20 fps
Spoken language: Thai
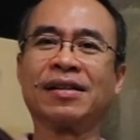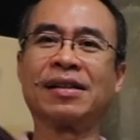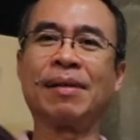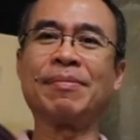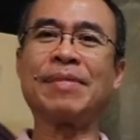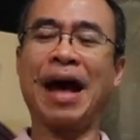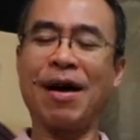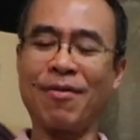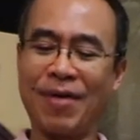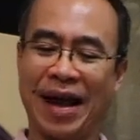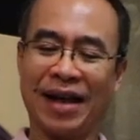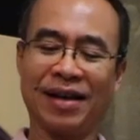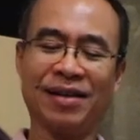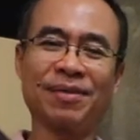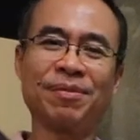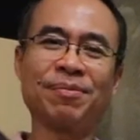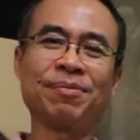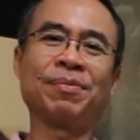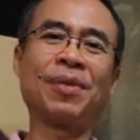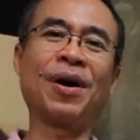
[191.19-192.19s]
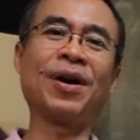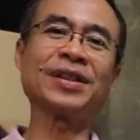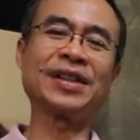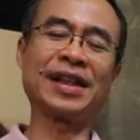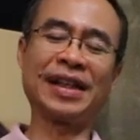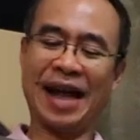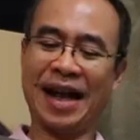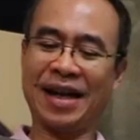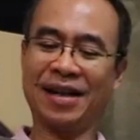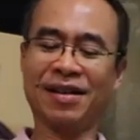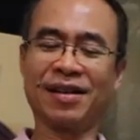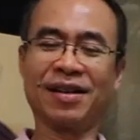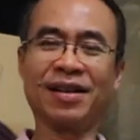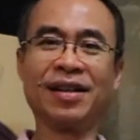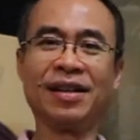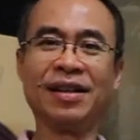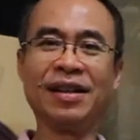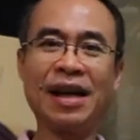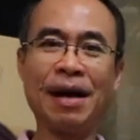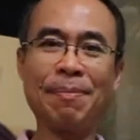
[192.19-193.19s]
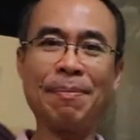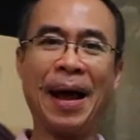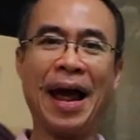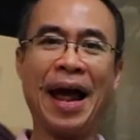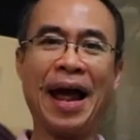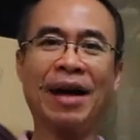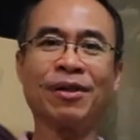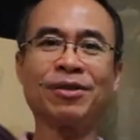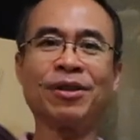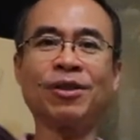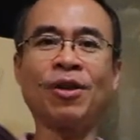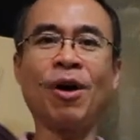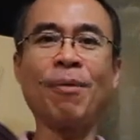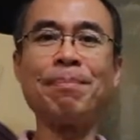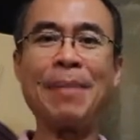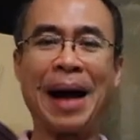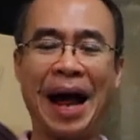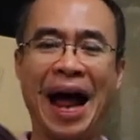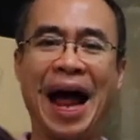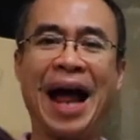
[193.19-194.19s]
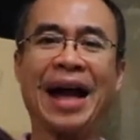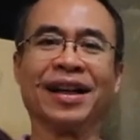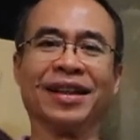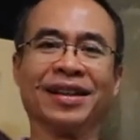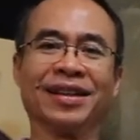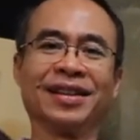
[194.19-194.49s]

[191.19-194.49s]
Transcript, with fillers: น้ำยาแว็ก เพราะฉะนั้นเนื้อผ้าเขาจะต้องบาง